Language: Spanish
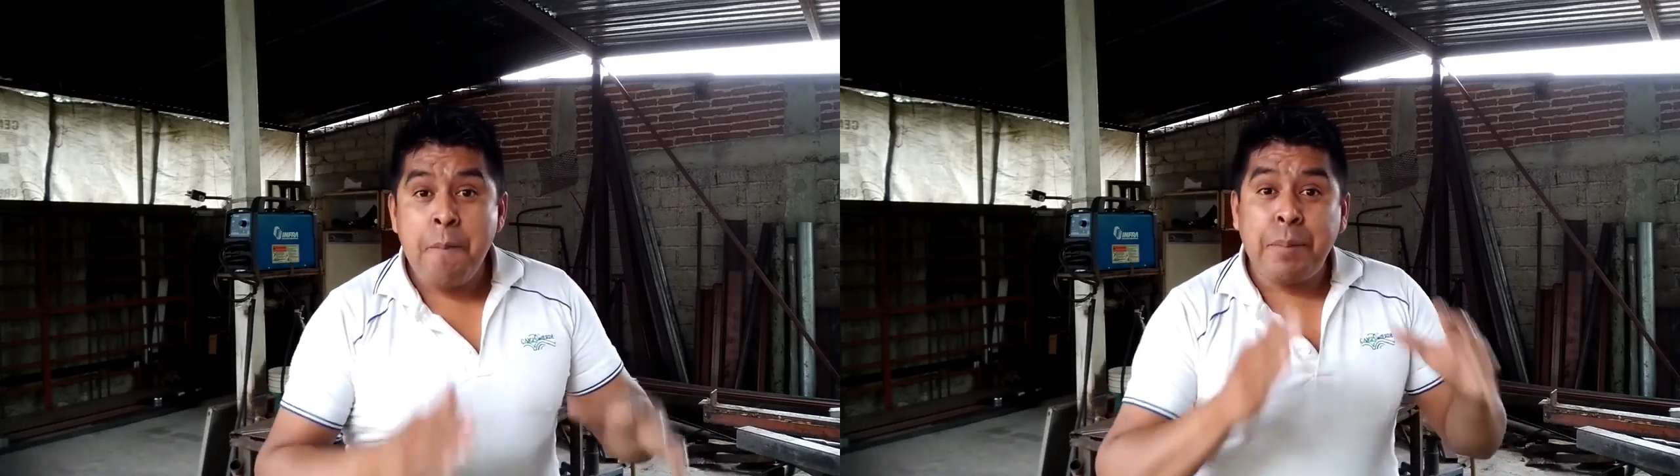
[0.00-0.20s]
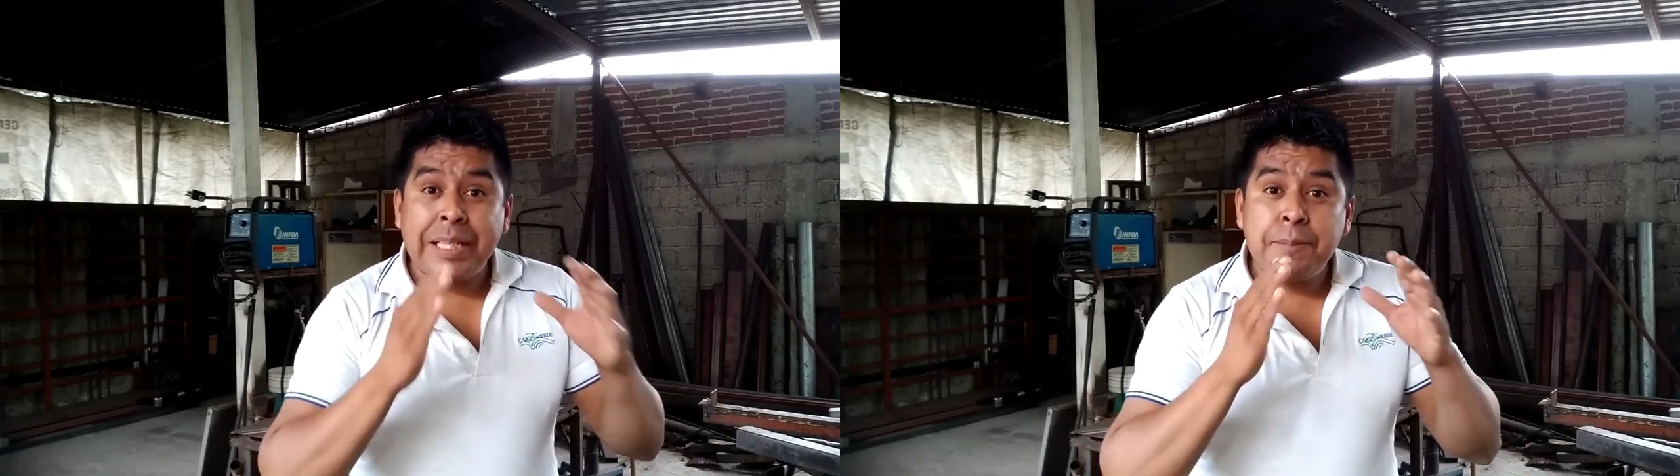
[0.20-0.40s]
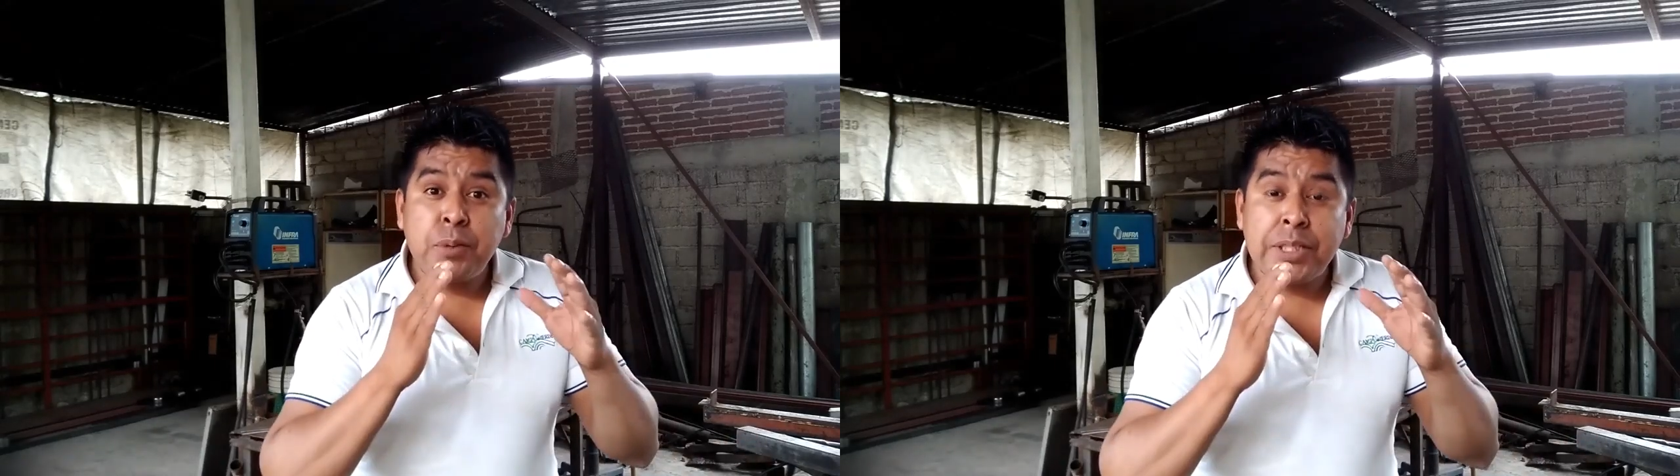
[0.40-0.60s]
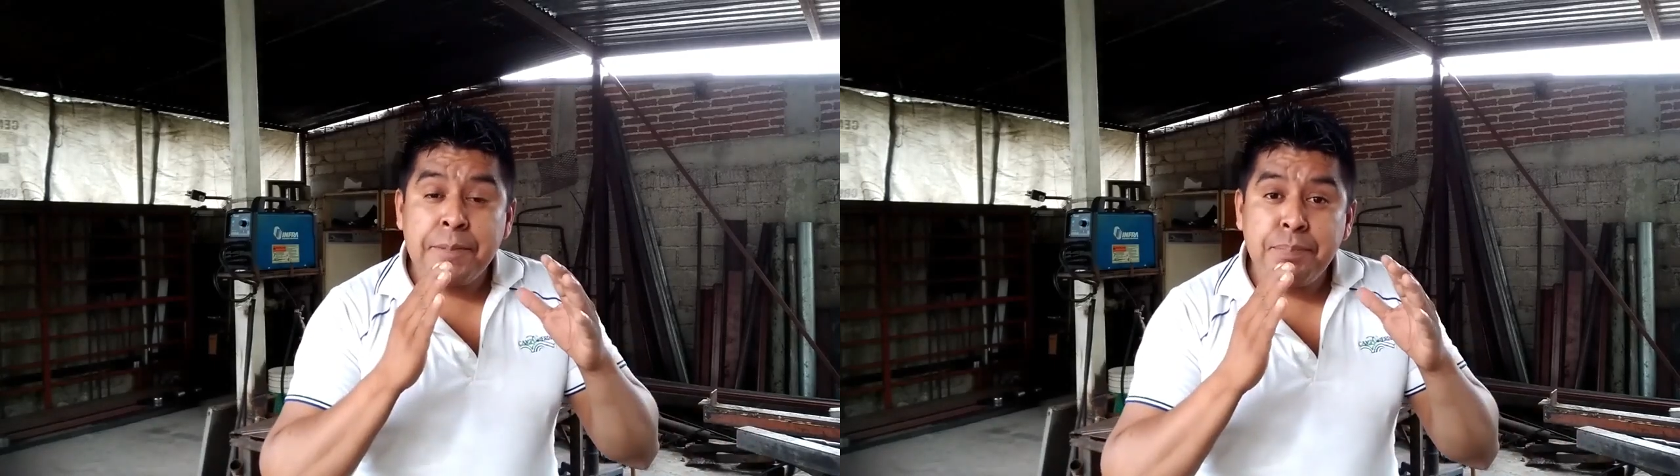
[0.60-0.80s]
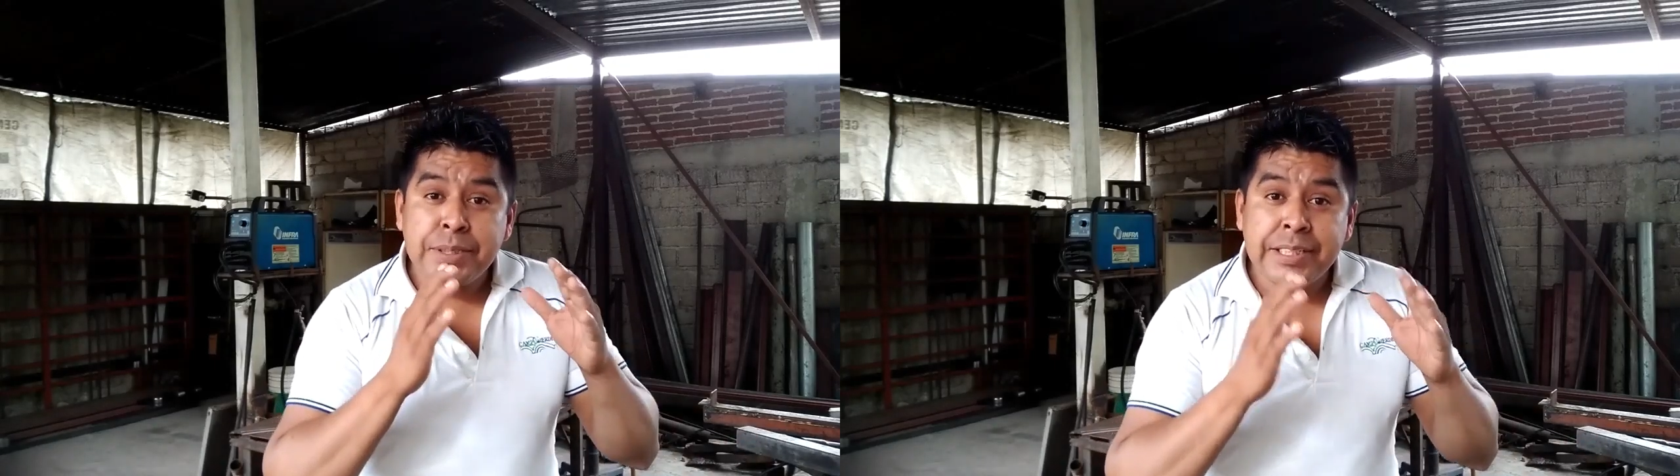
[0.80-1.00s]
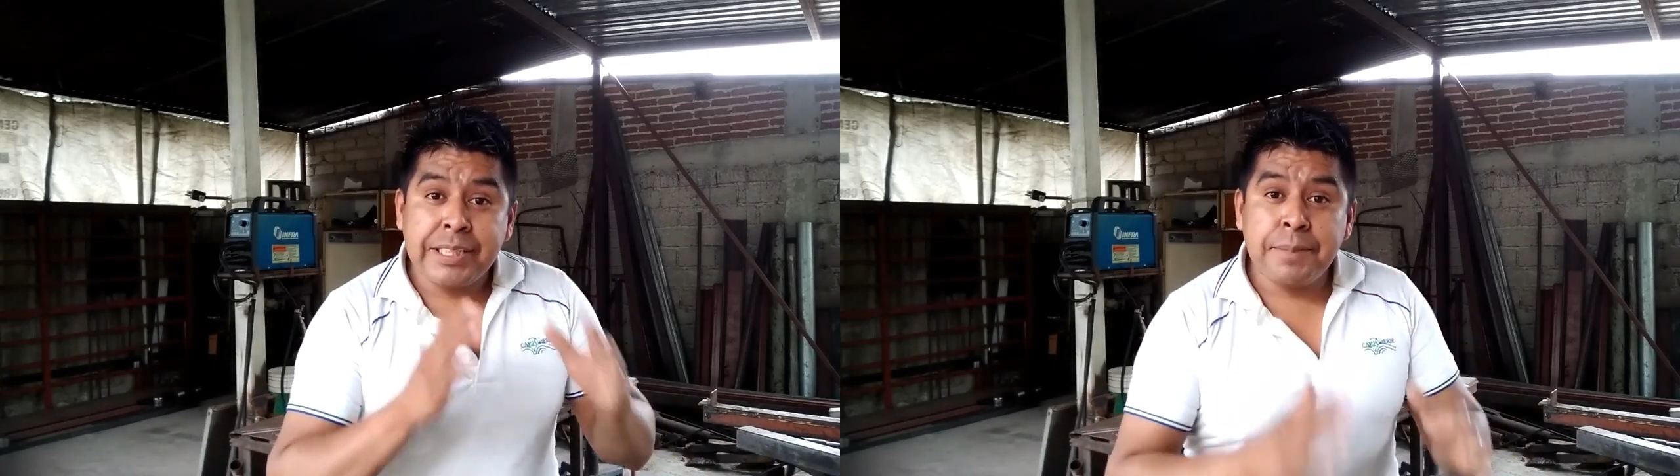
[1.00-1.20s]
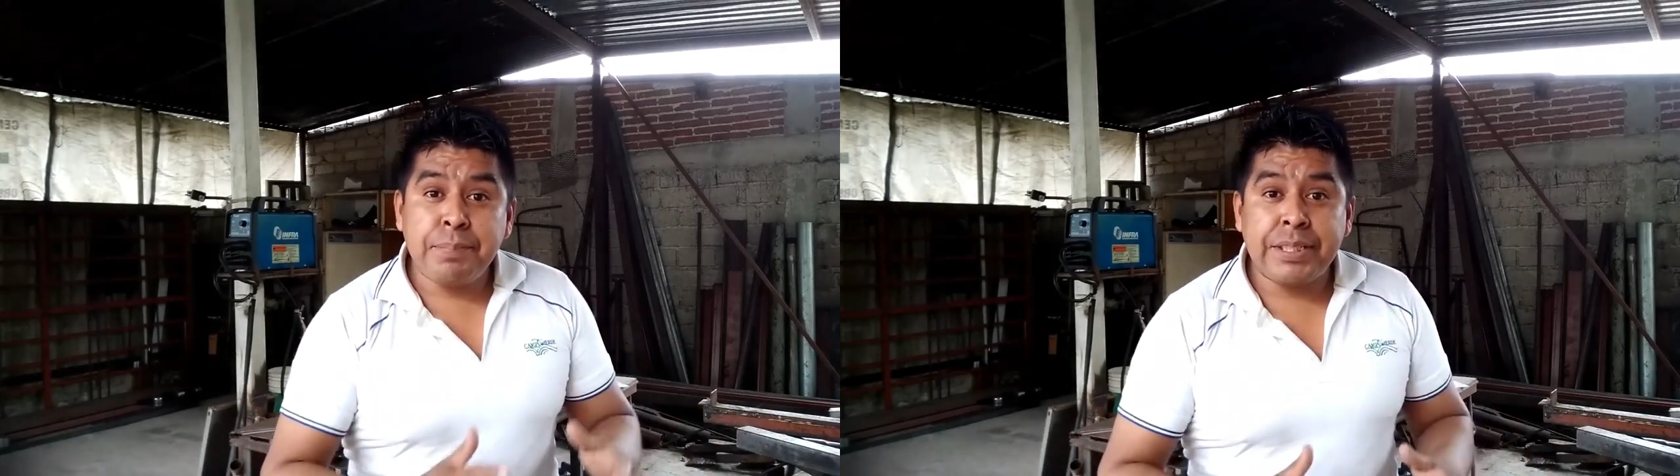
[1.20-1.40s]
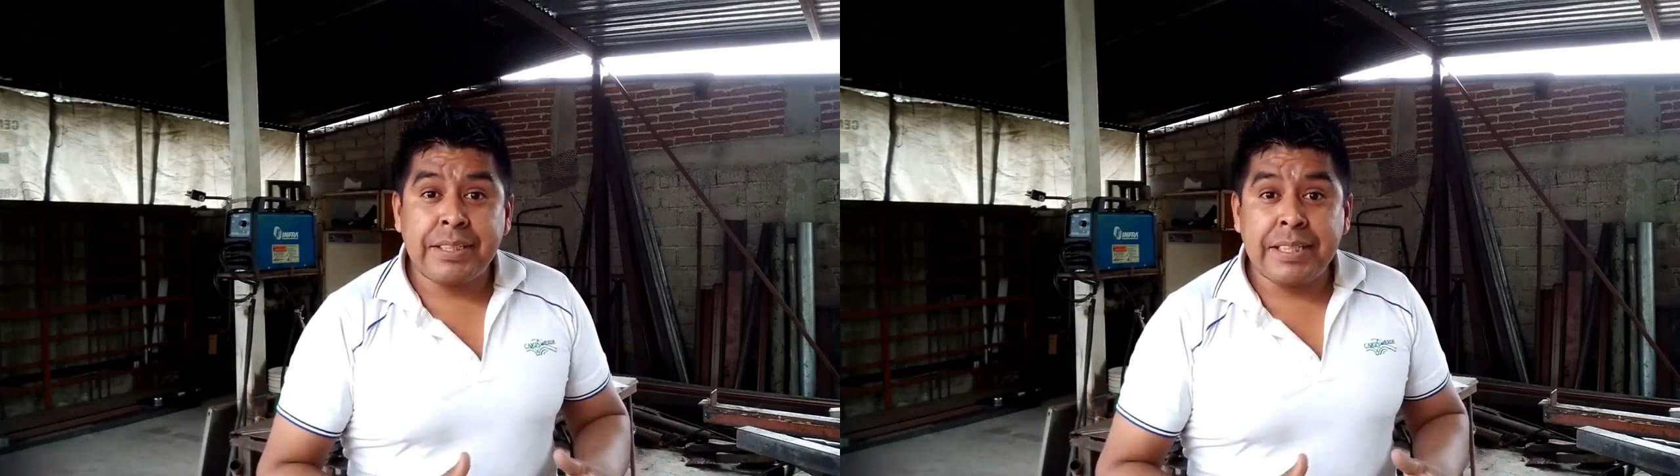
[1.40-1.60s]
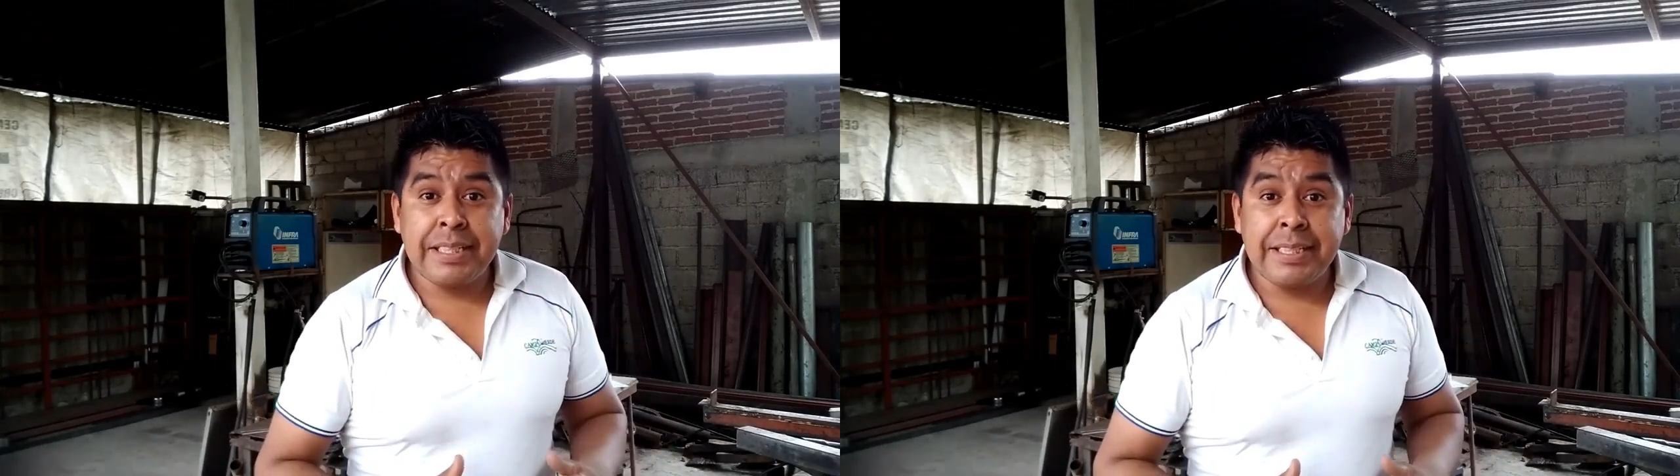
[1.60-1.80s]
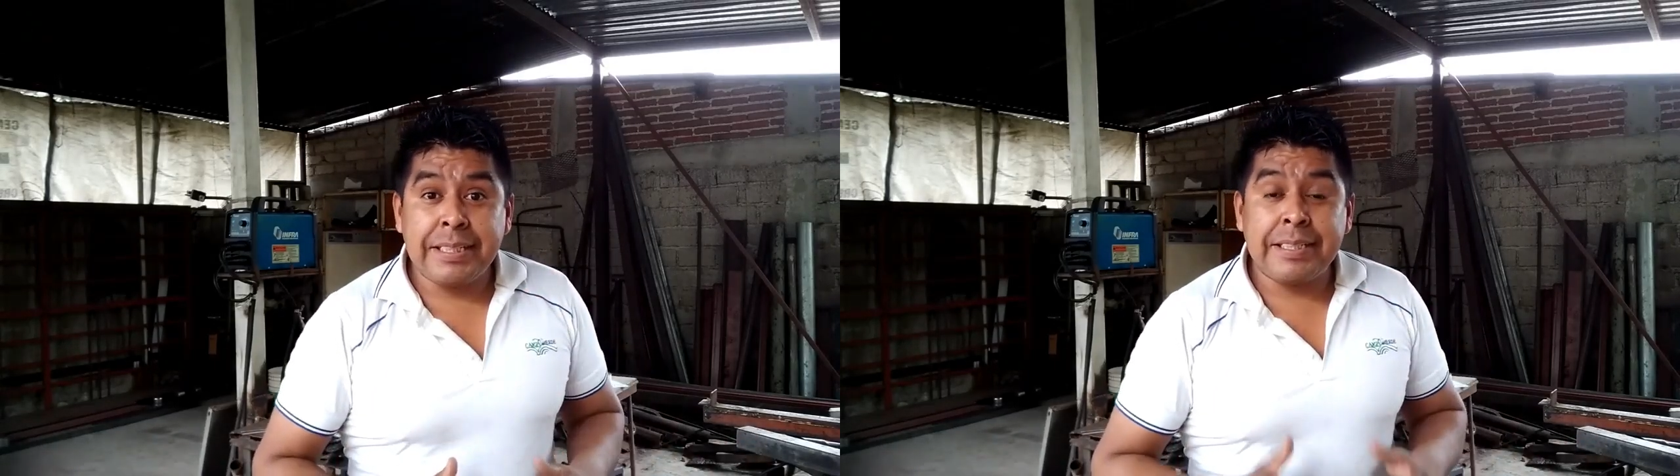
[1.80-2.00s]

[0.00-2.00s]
para poder empezar a aprender